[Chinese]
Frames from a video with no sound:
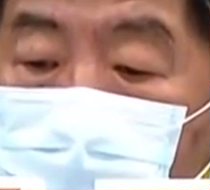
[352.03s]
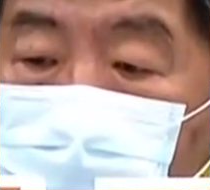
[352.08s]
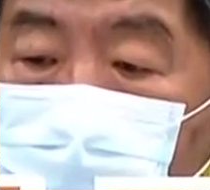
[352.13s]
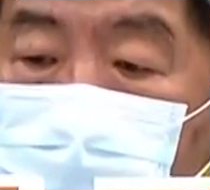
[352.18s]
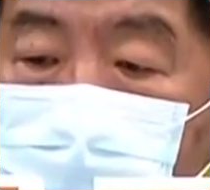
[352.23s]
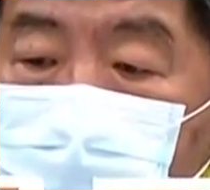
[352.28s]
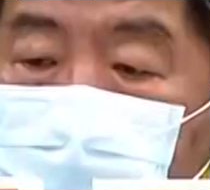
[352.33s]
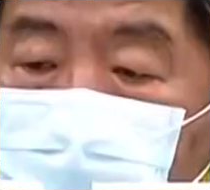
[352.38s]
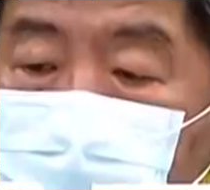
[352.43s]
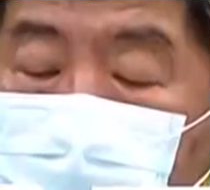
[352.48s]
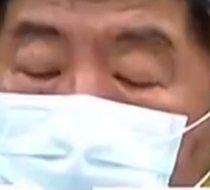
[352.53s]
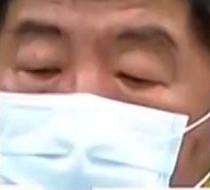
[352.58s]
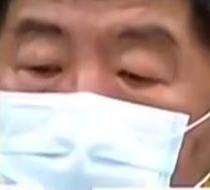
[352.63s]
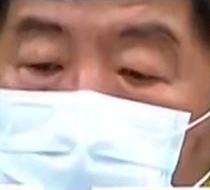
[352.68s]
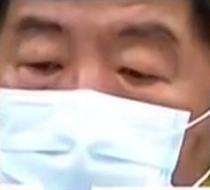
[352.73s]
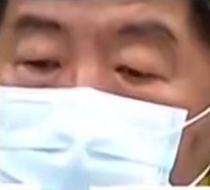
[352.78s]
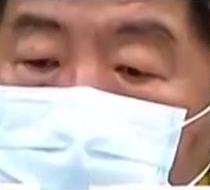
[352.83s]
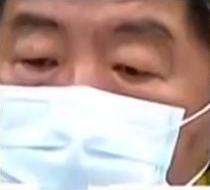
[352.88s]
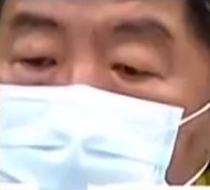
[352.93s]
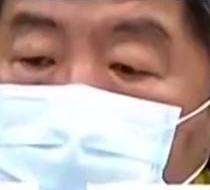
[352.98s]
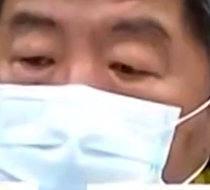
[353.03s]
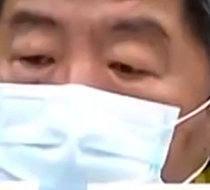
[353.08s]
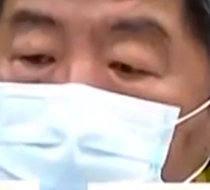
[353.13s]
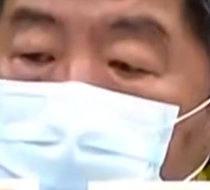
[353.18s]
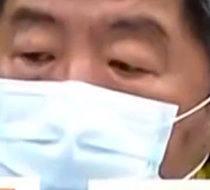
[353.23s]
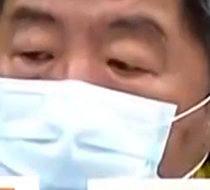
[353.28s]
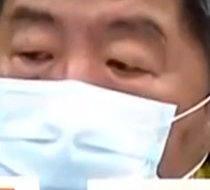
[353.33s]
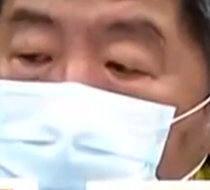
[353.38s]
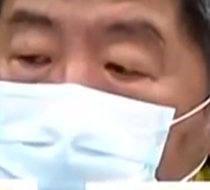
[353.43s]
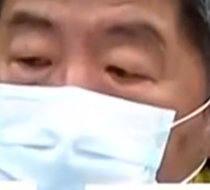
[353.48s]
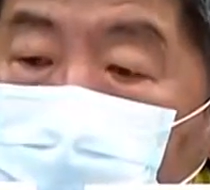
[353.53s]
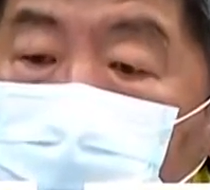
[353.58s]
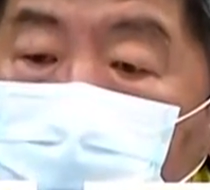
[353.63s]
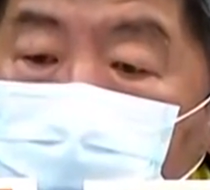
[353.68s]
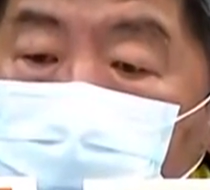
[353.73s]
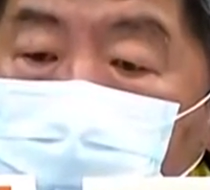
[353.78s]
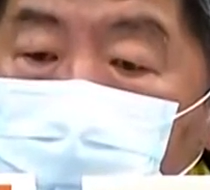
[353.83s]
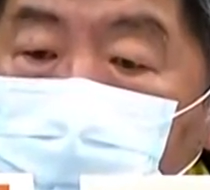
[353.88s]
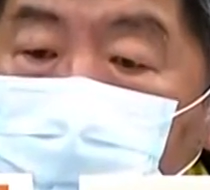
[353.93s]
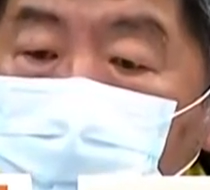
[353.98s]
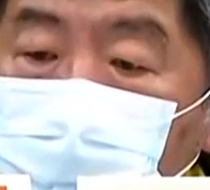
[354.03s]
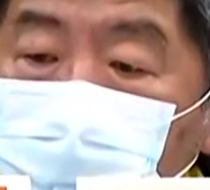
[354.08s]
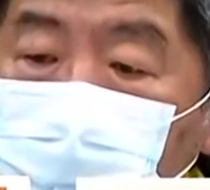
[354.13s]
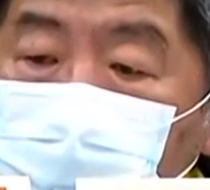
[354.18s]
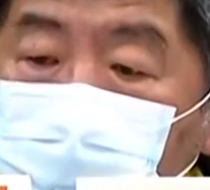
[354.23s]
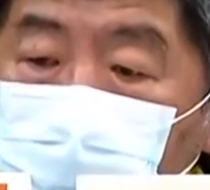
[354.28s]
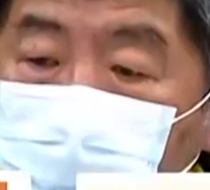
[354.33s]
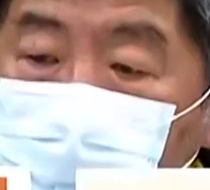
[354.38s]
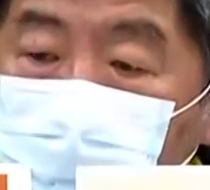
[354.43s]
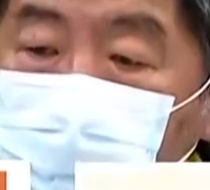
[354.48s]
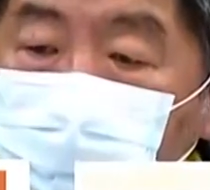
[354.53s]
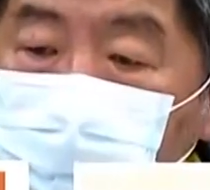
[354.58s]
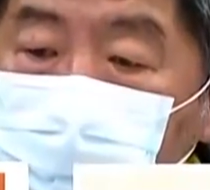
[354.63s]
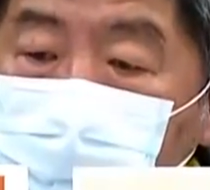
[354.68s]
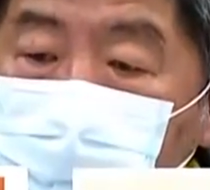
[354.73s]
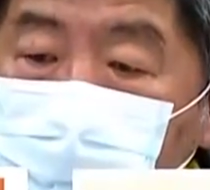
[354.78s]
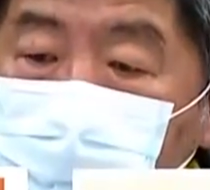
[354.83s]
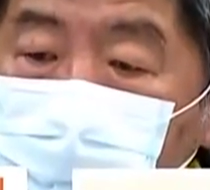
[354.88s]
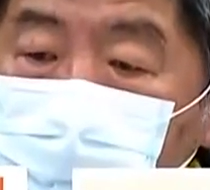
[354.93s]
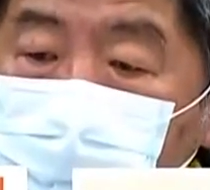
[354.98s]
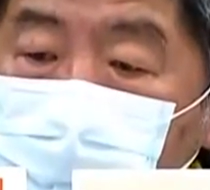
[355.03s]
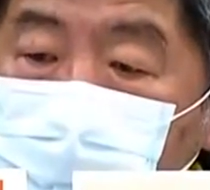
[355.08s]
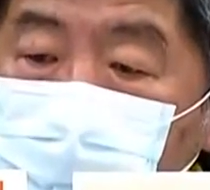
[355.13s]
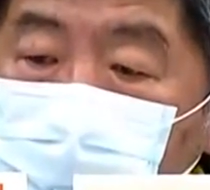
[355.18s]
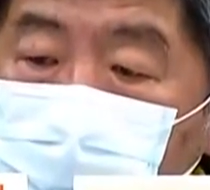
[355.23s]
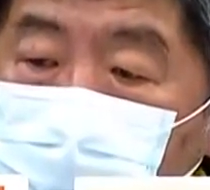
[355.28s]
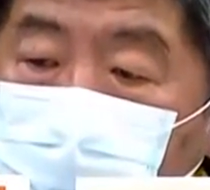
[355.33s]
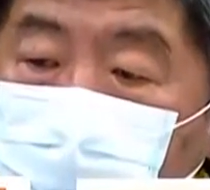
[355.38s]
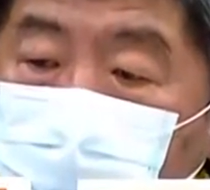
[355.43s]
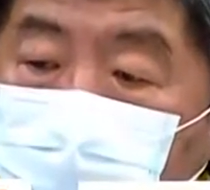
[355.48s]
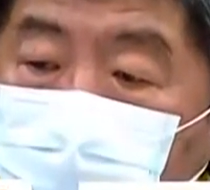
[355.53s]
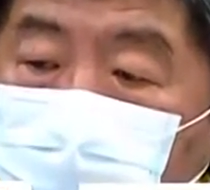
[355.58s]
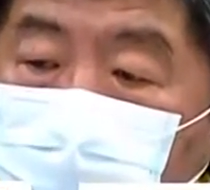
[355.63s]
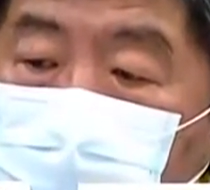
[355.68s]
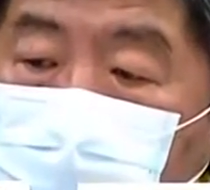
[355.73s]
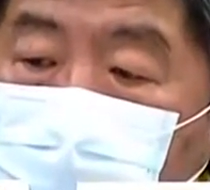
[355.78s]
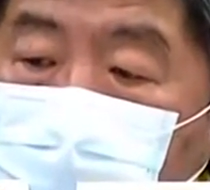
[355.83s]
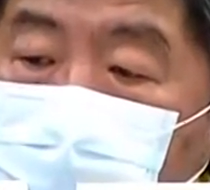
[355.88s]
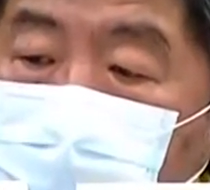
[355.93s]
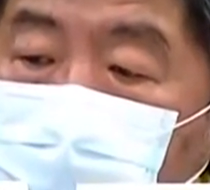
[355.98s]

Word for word: 不是四月一号，就是在二月时候要求的那些相对的